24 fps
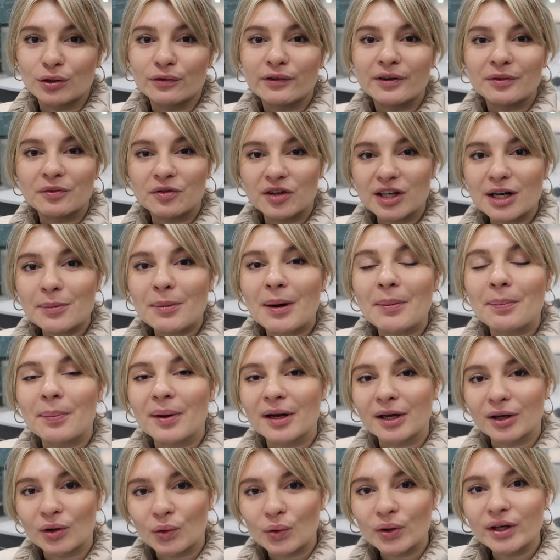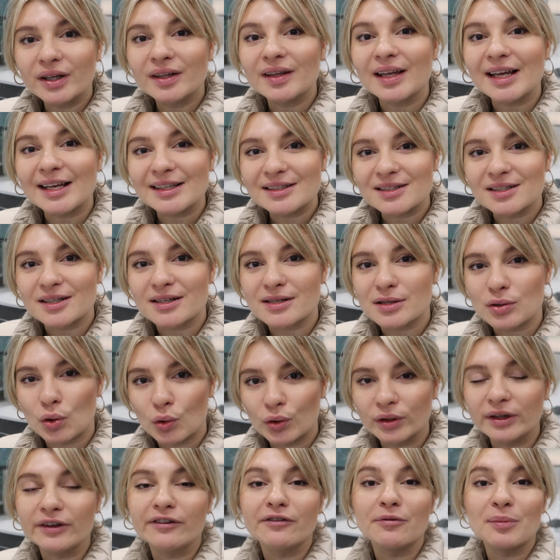то вам фирма покроет эти
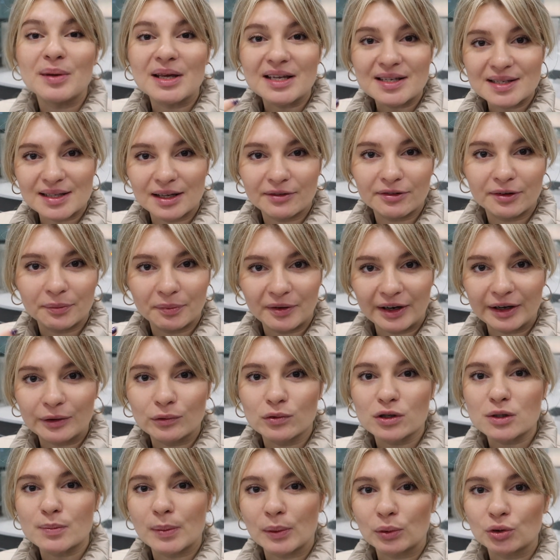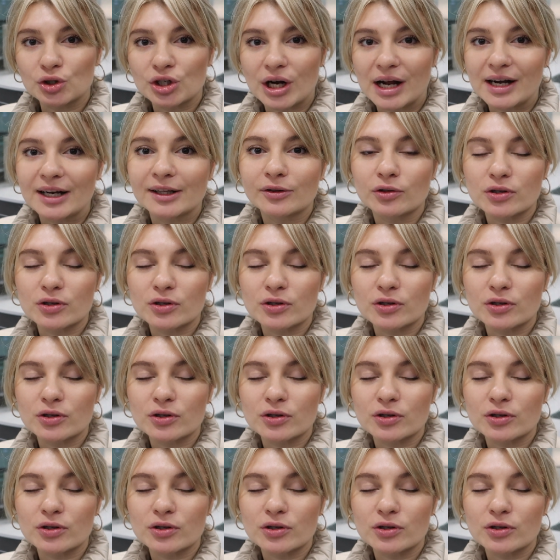расходы вместо фоклегмуспаушаля.